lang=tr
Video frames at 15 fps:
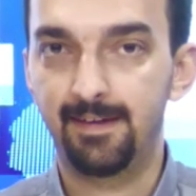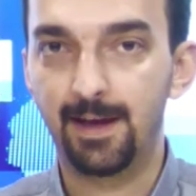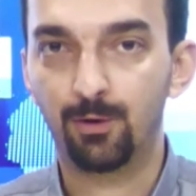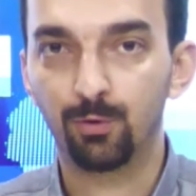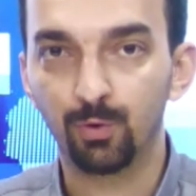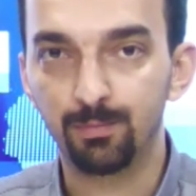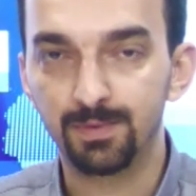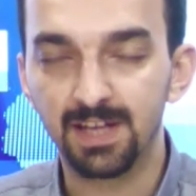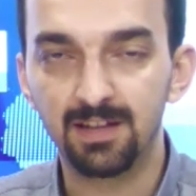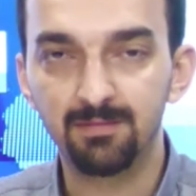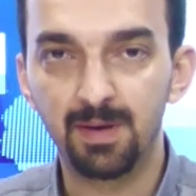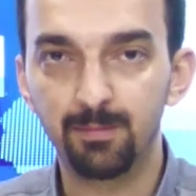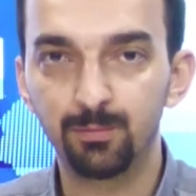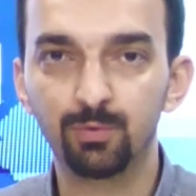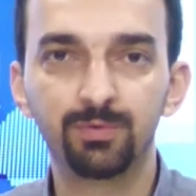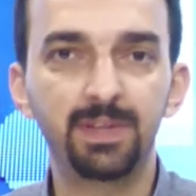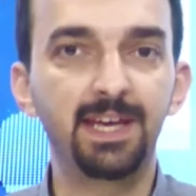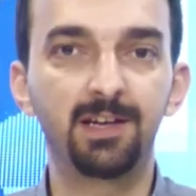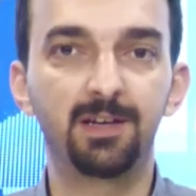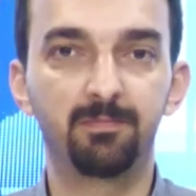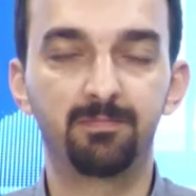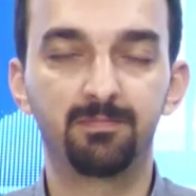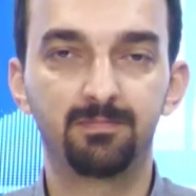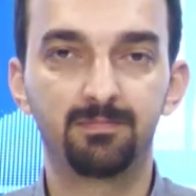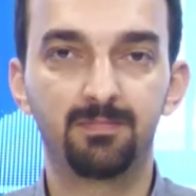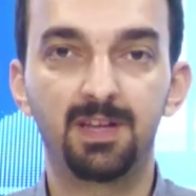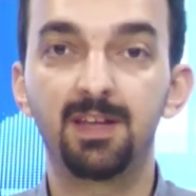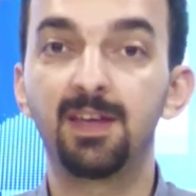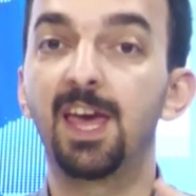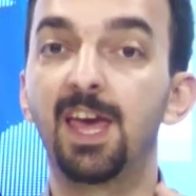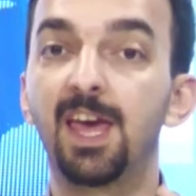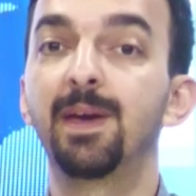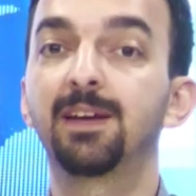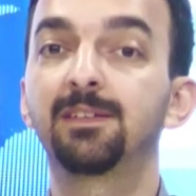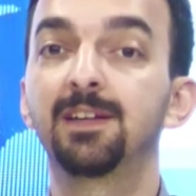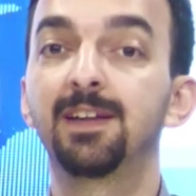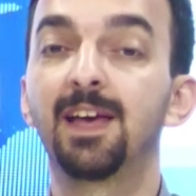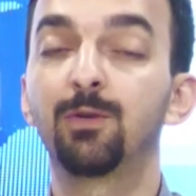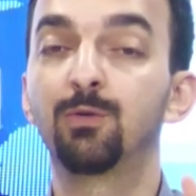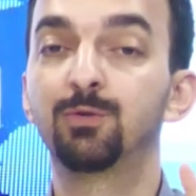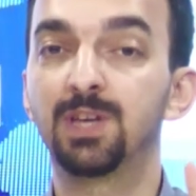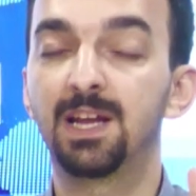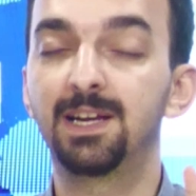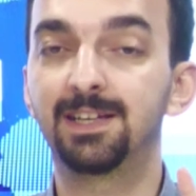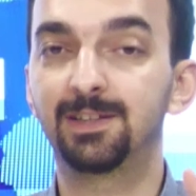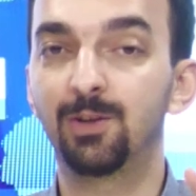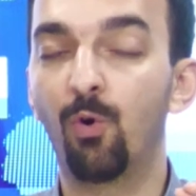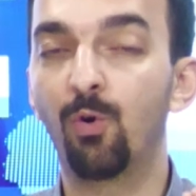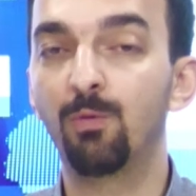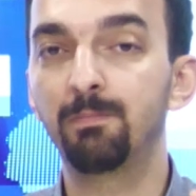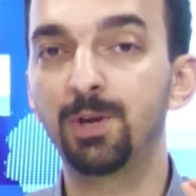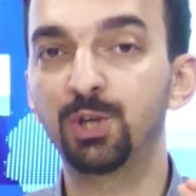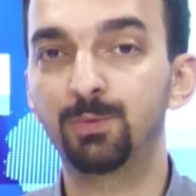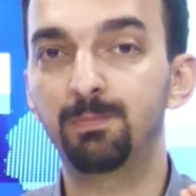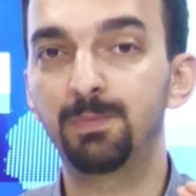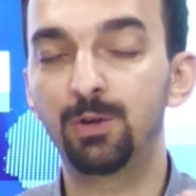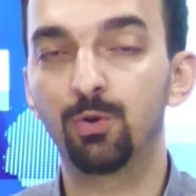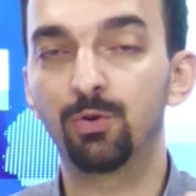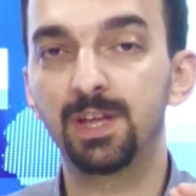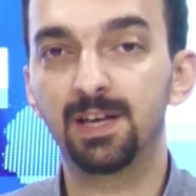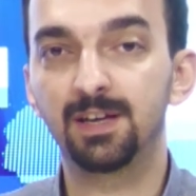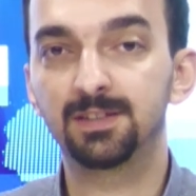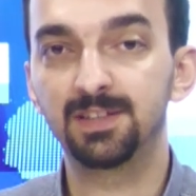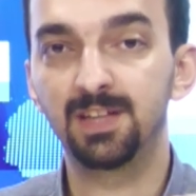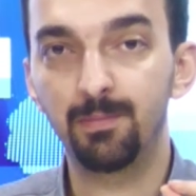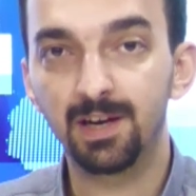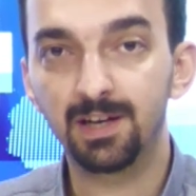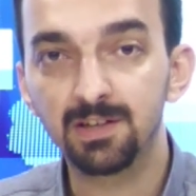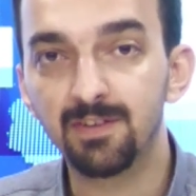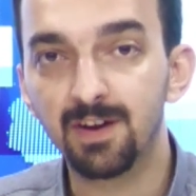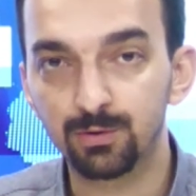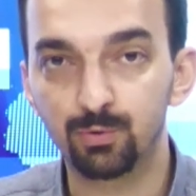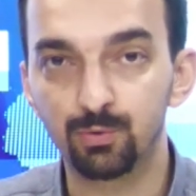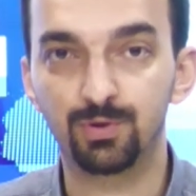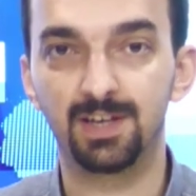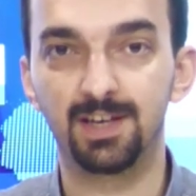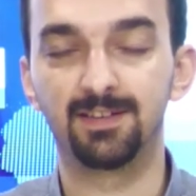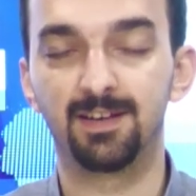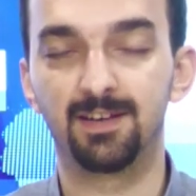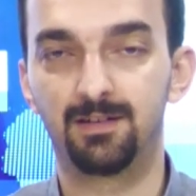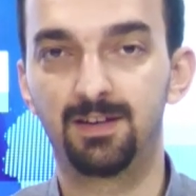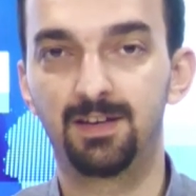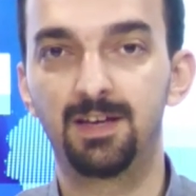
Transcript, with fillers: Ekonomiden memnun değilim. Emekliler özellikle 15 milyona yakın emekli var Türkiye'de.